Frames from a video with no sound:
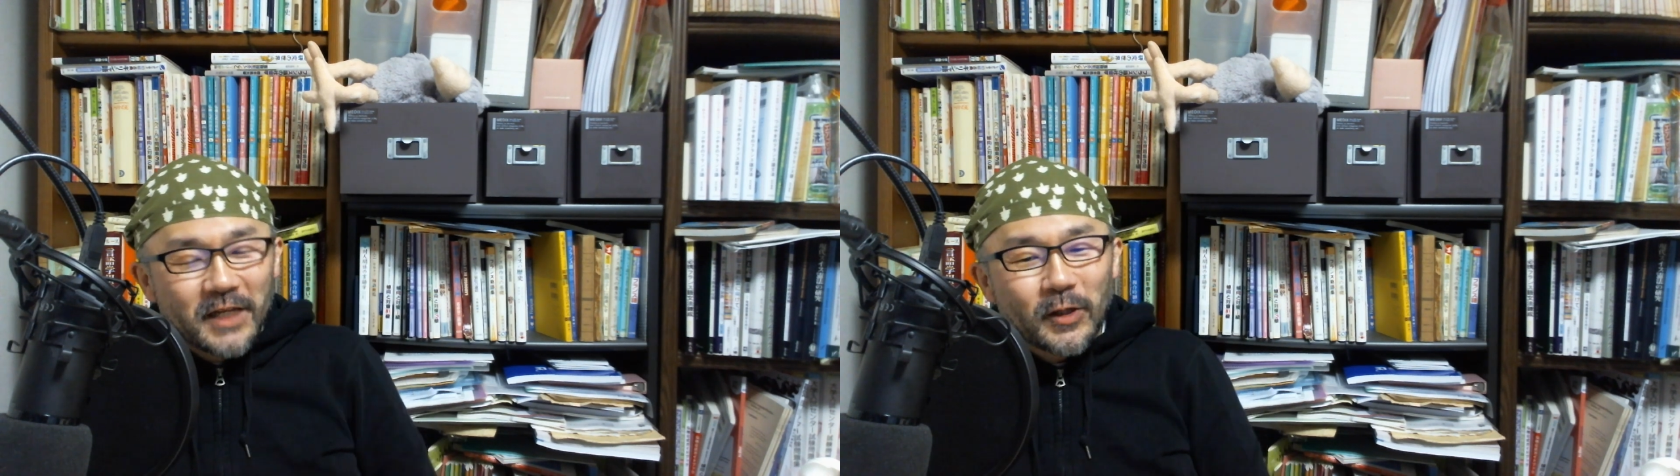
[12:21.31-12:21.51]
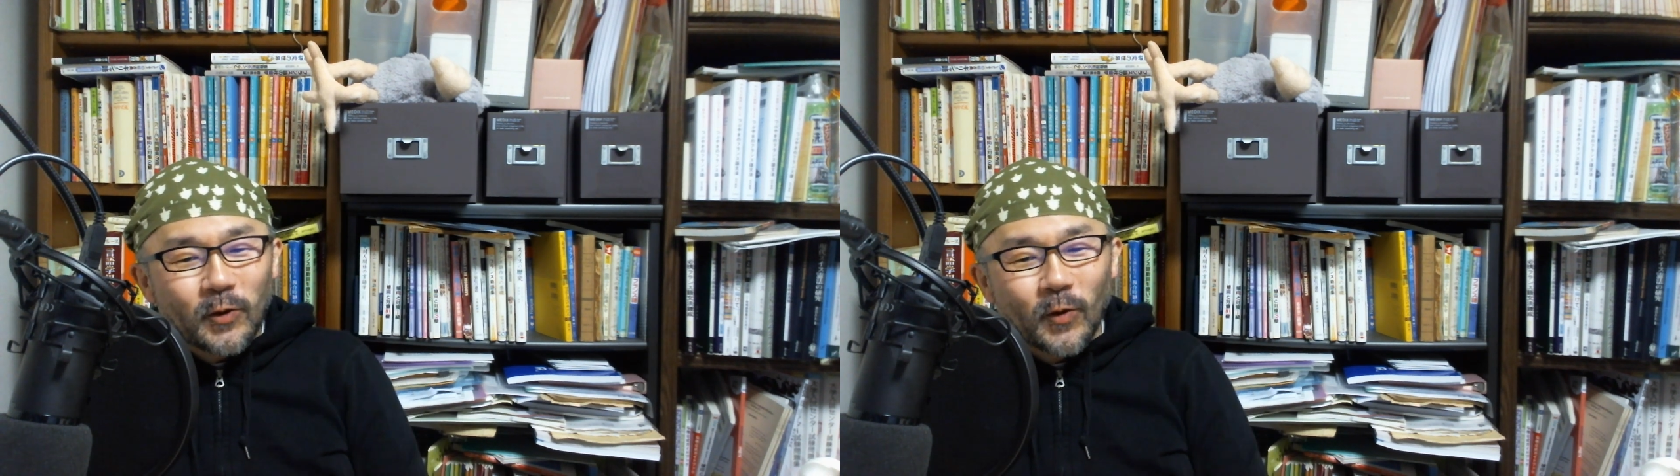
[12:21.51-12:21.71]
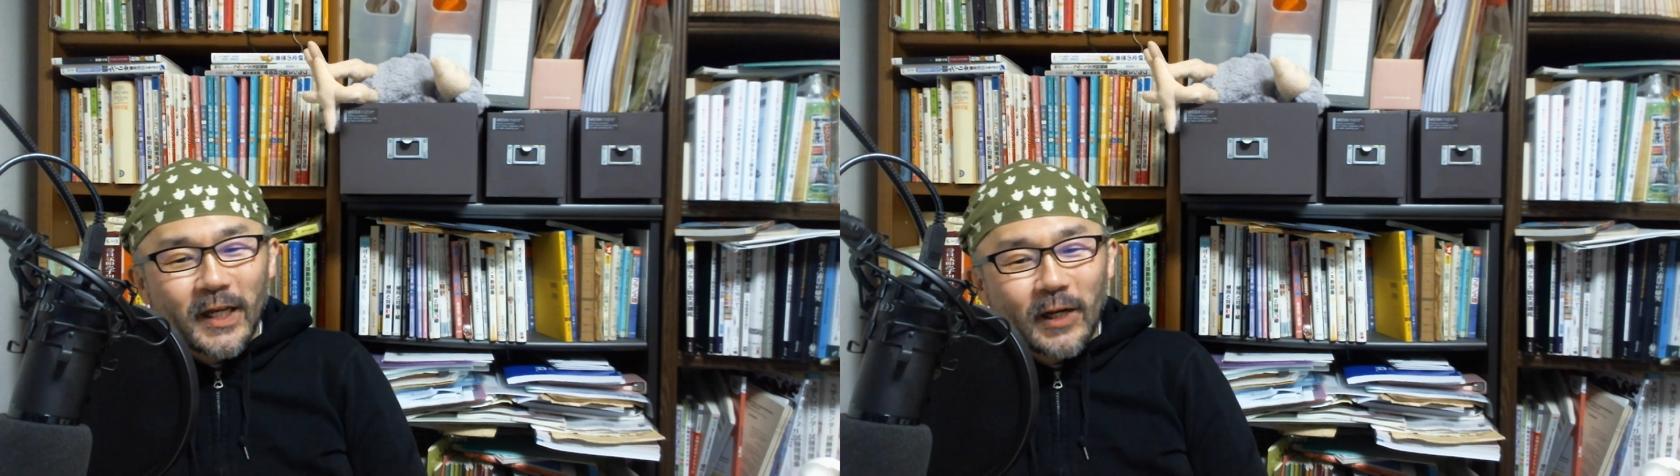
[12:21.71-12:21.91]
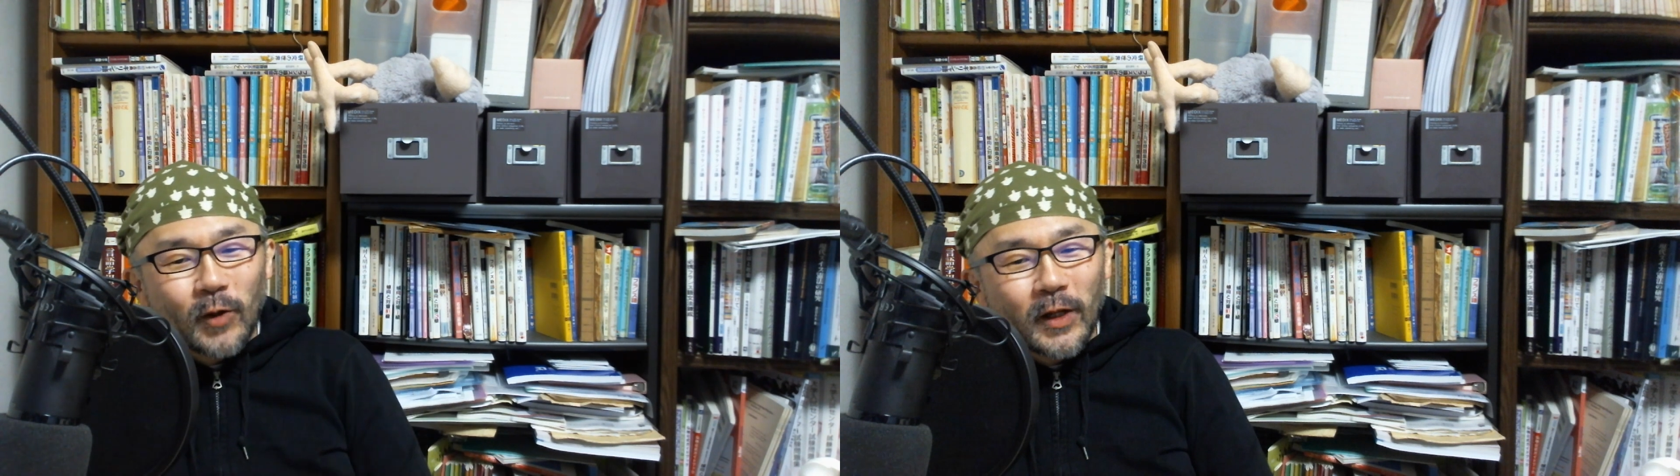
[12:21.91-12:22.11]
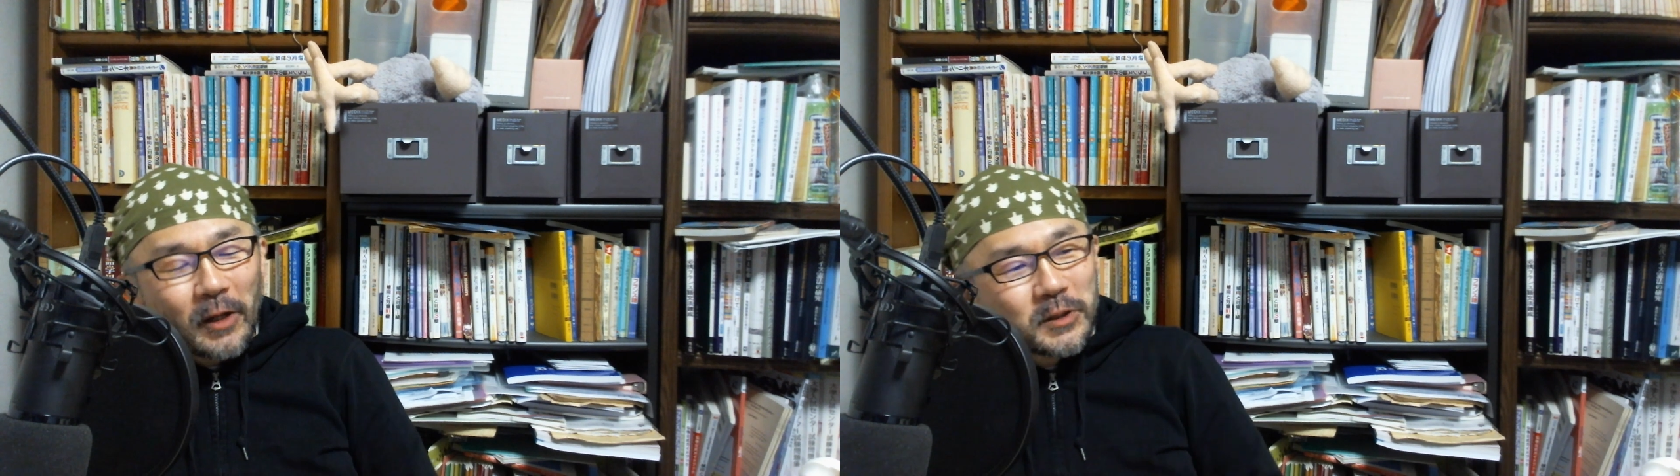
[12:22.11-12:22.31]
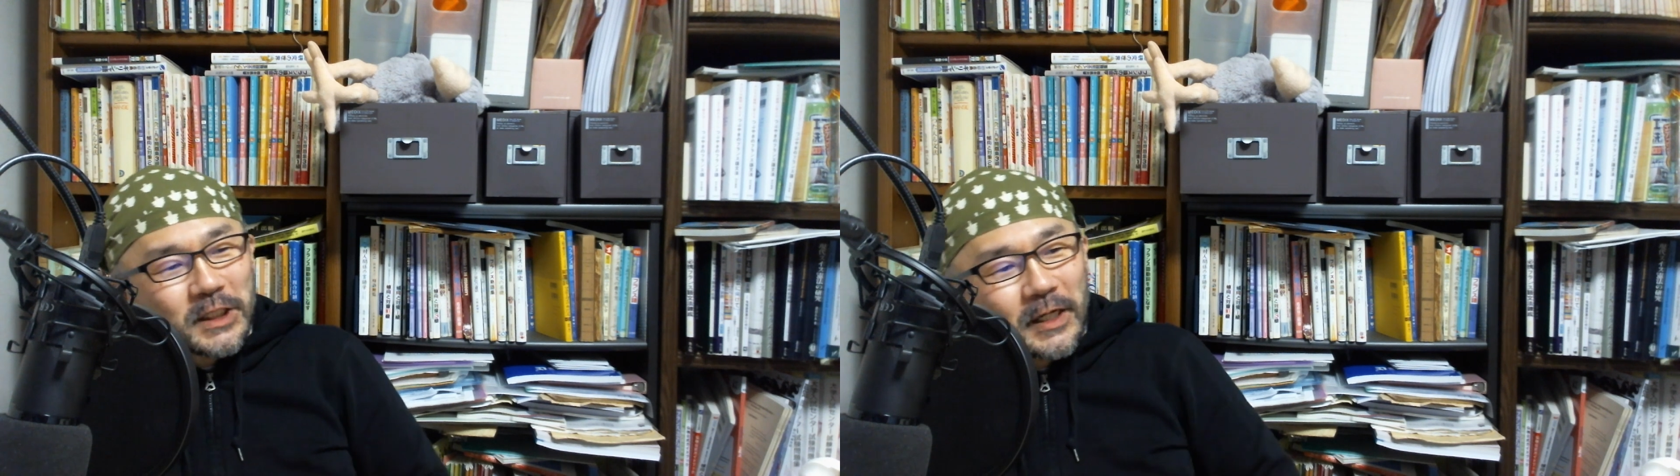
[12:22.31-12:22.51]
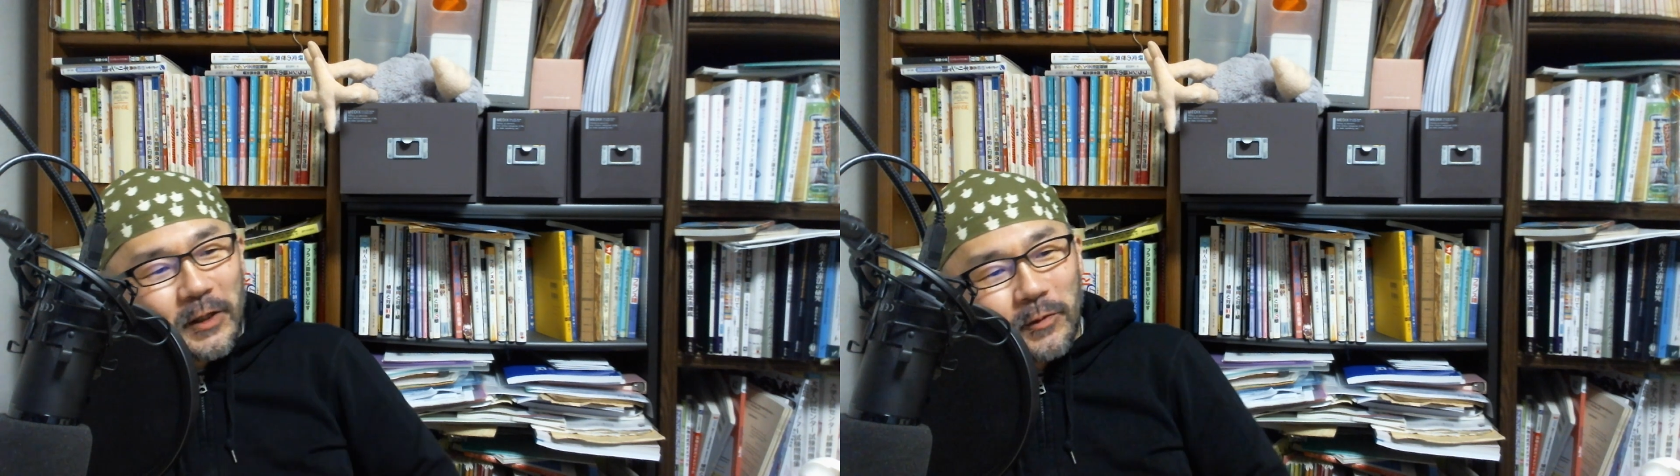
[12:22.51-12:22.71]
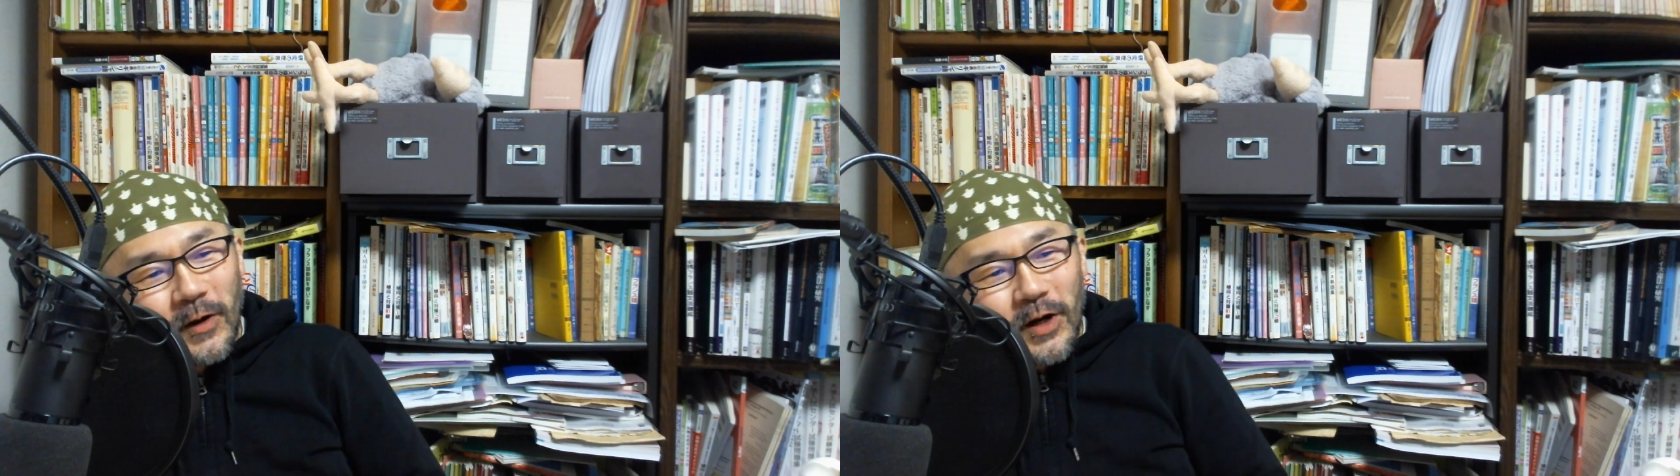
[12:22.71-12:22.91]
今のところ切り取らないでほしいけれども、